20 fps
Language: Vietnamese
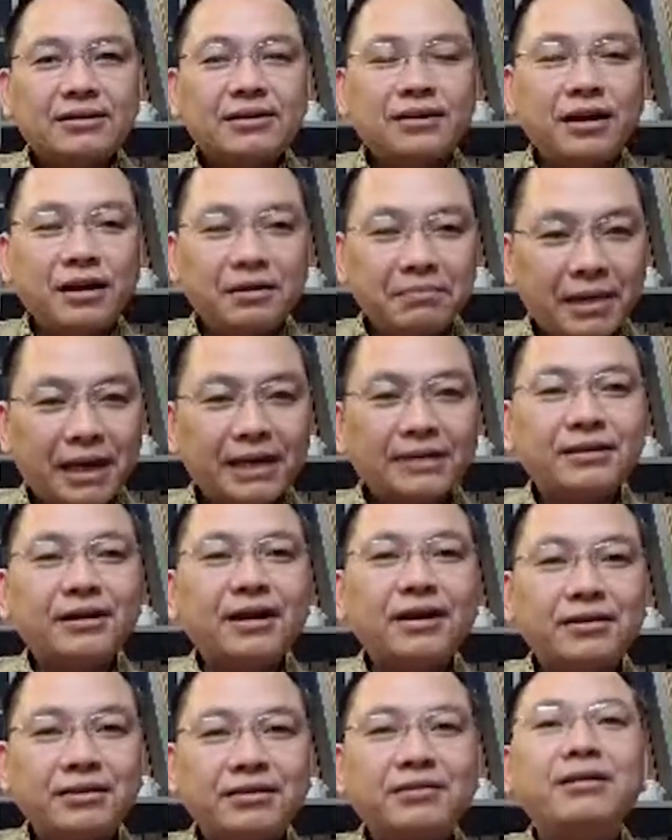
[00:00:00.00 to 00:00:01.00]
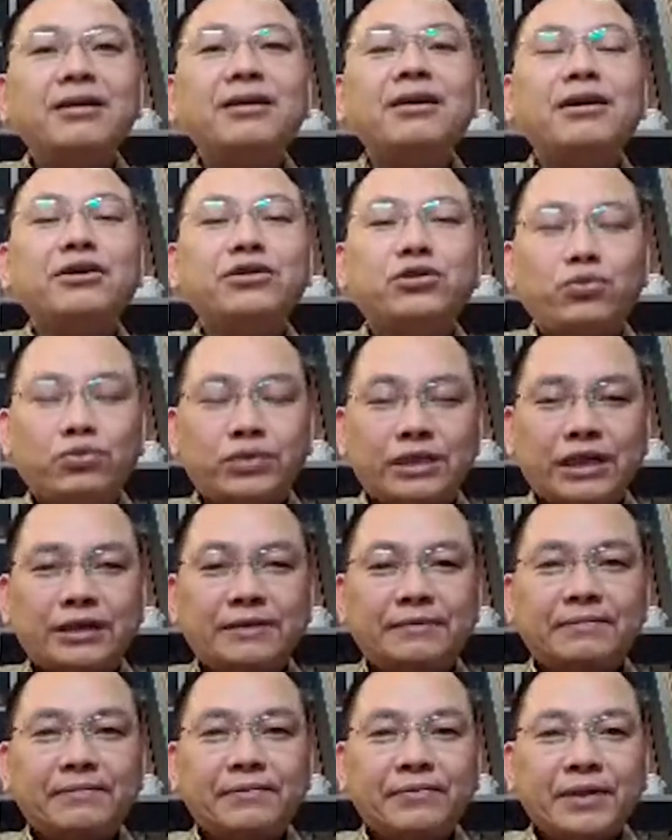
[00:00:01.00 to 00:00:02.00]
lợi mình lợi người lợi chúng sinh
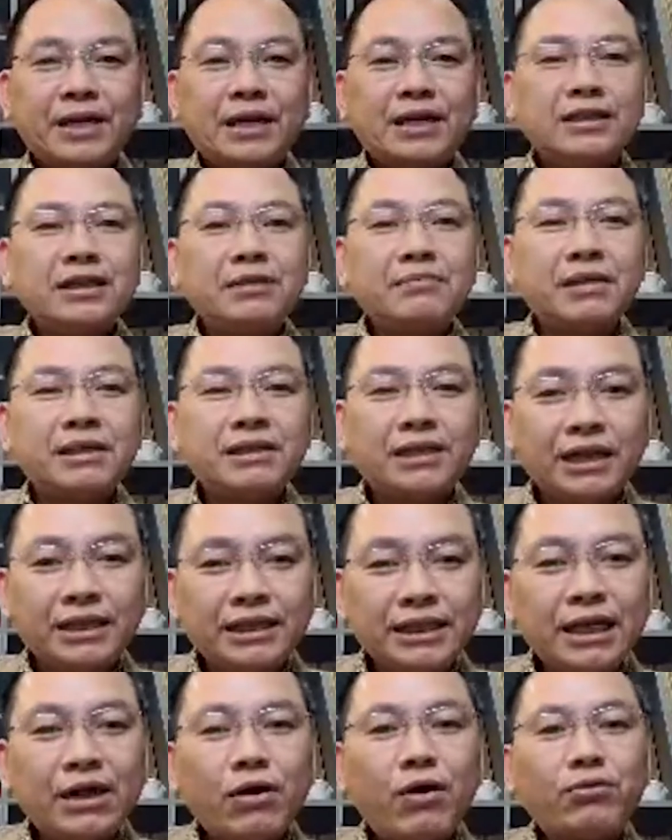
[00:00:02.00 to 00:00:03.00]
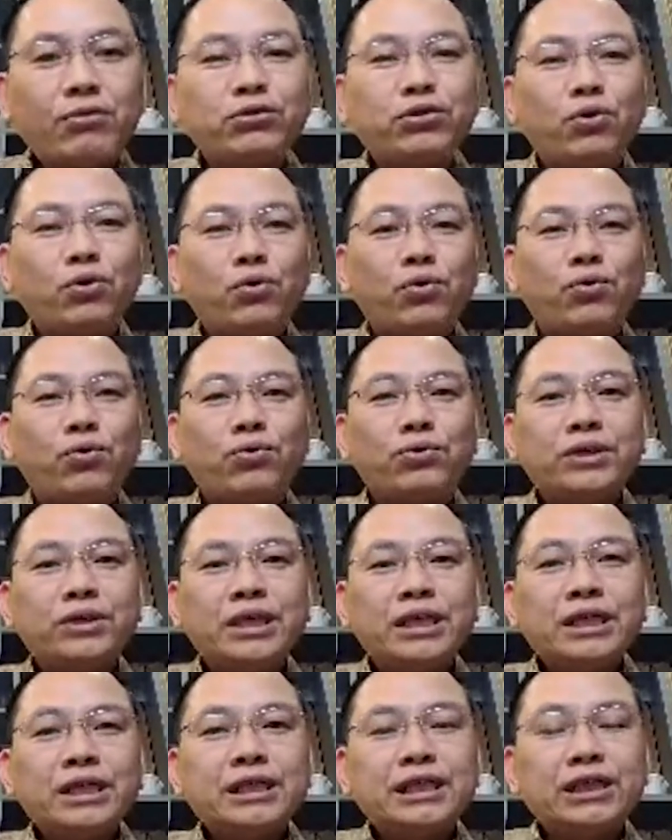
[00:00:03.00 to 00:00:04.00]
nhưng mà rất nhiều ông chủ
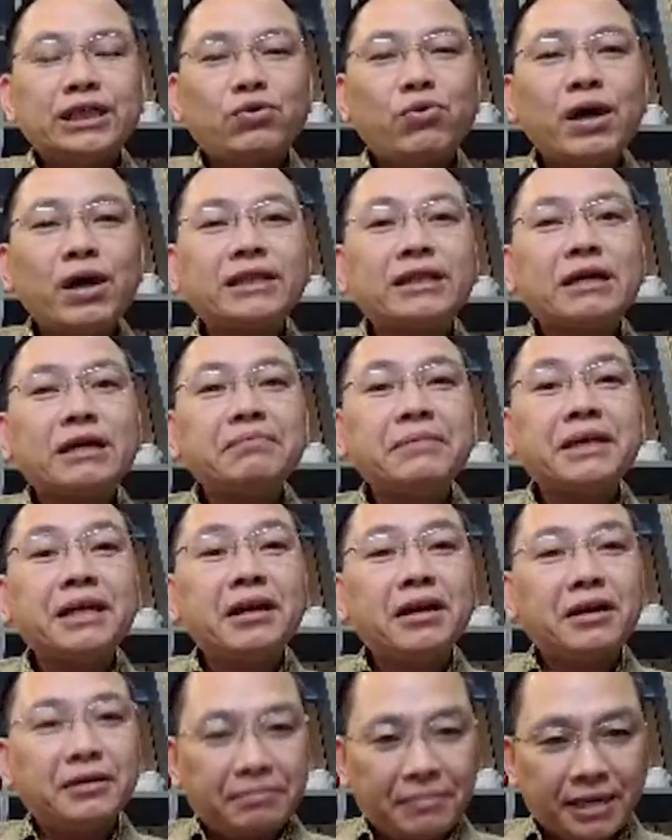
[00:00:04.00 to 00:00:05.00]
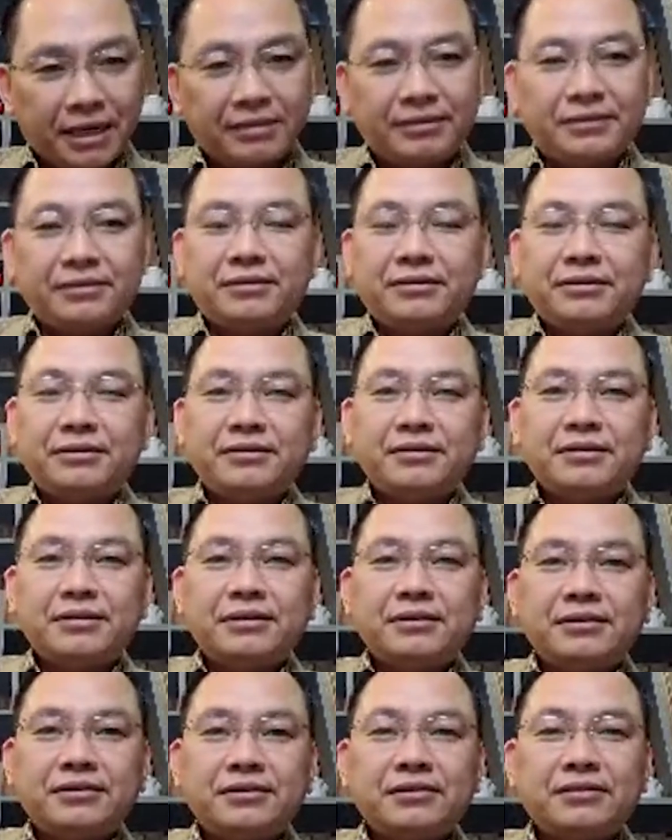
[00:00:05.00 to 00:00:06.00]
chỉ quan tâm đến lợi mình
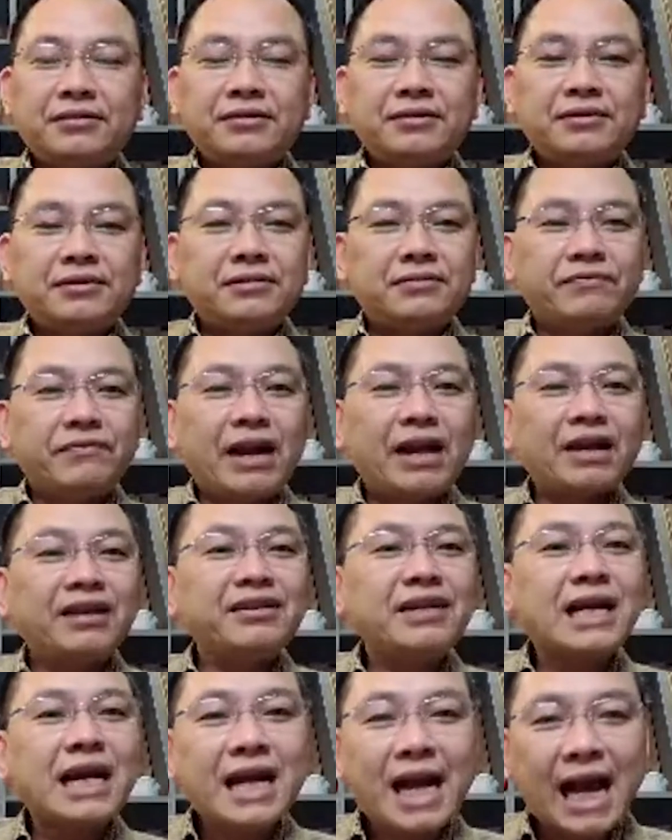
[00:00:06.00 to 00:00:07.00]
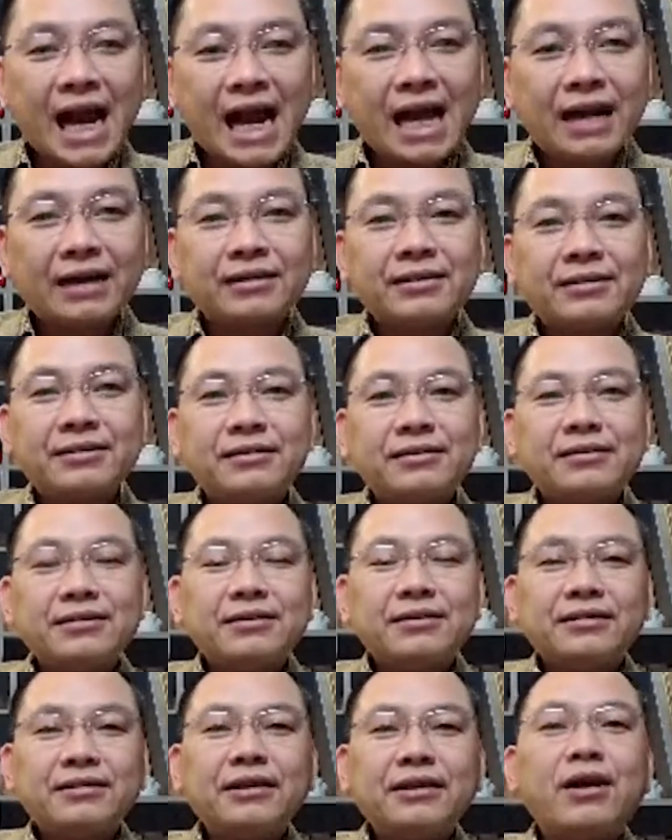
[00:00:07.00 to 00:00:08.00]
và lợi khách hàng
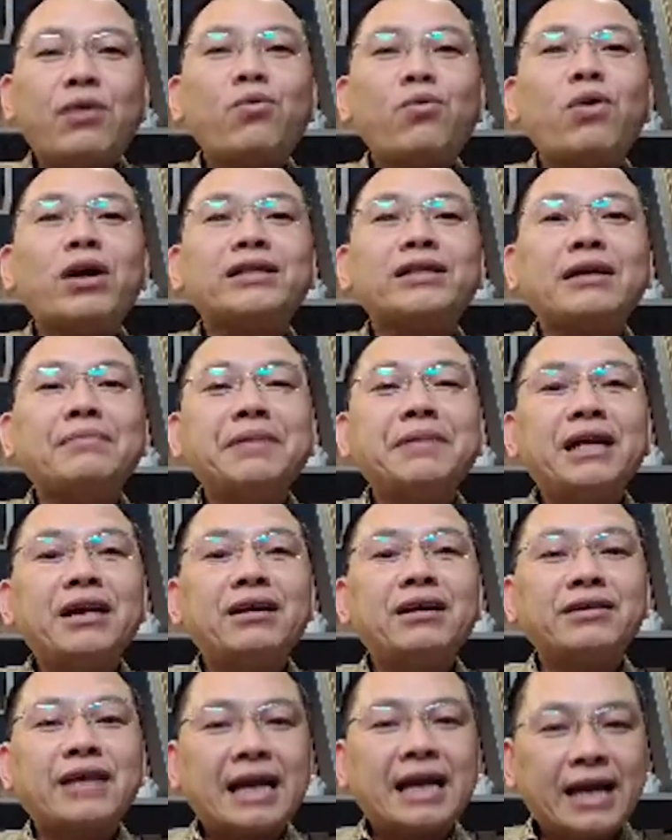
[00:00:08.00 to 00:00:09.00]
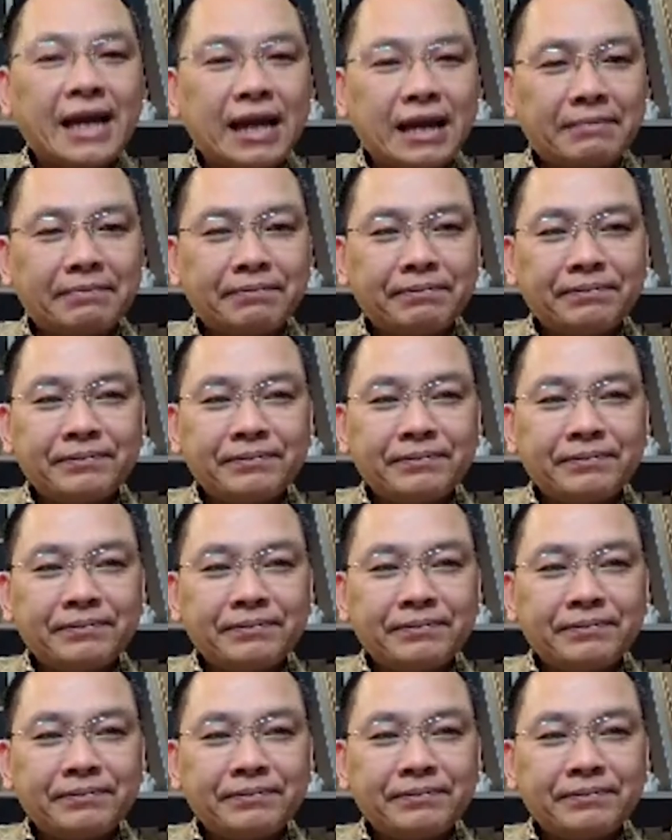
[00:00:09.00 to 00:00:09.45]
nhưng không quan tâm đến lợi anh em